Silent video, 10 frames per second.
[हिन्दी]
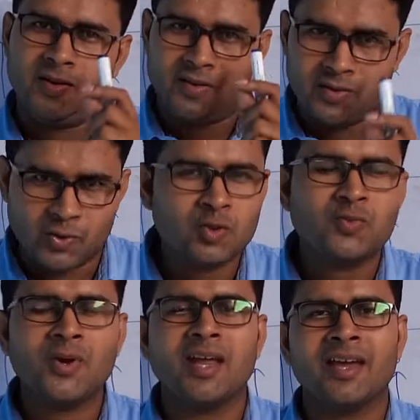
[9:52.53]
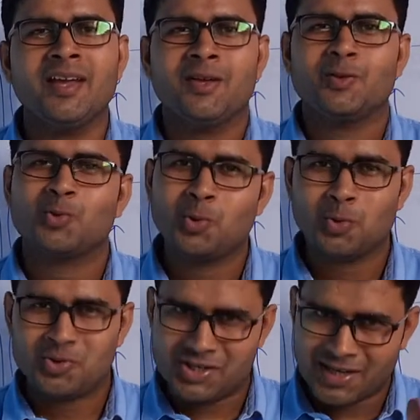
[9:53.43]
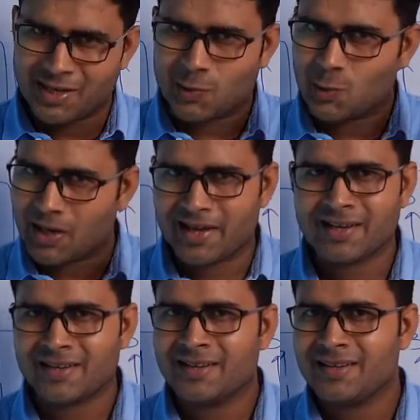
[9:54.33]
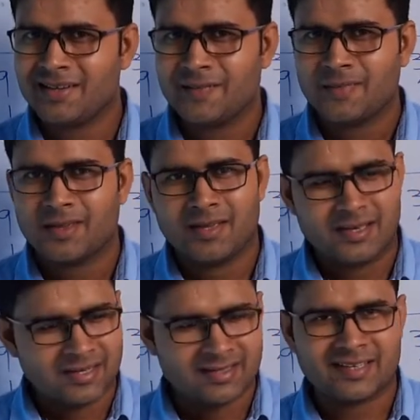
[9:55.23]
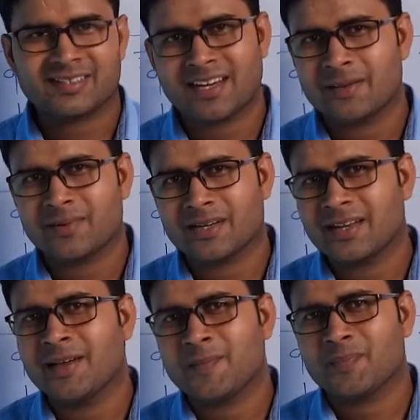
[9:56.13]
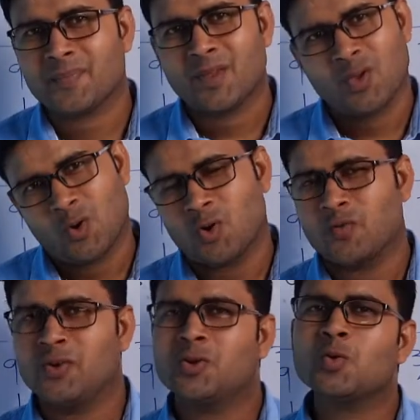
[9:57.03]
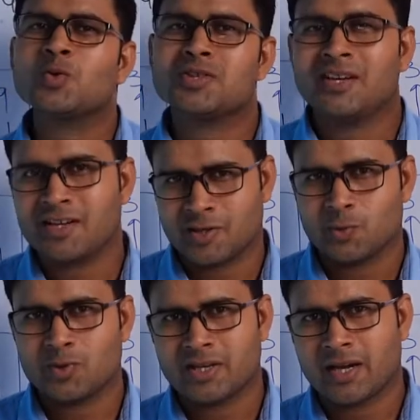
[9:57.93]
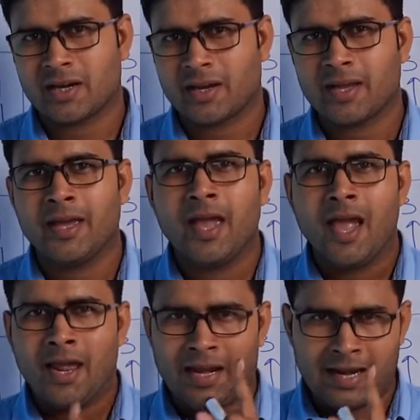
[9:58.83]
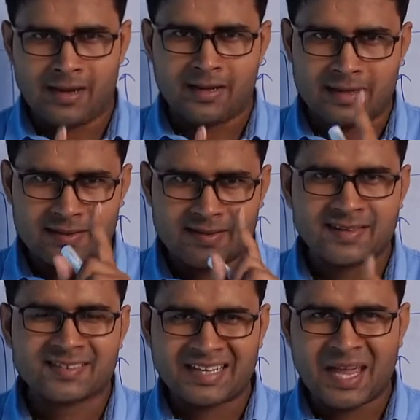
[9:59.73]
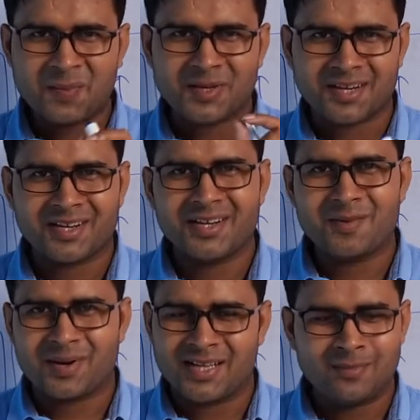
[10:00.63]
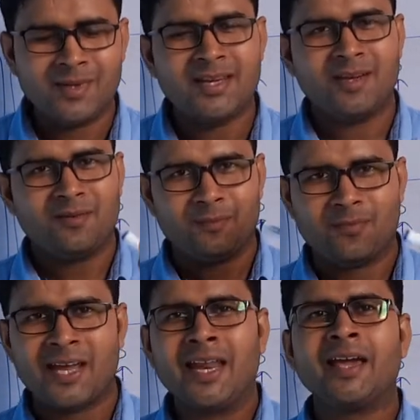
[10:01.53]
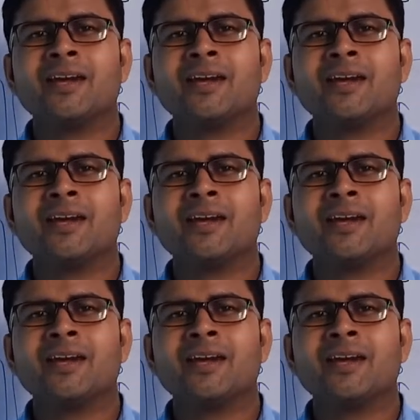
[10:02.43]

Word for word: यूज़फुल है तो चैनल को लाइक करें सब्सक्राइब कर लें और वीडियो को शेयर ज़रूर किया करें सब्सक्राइब करने के बाद में बेल आइकन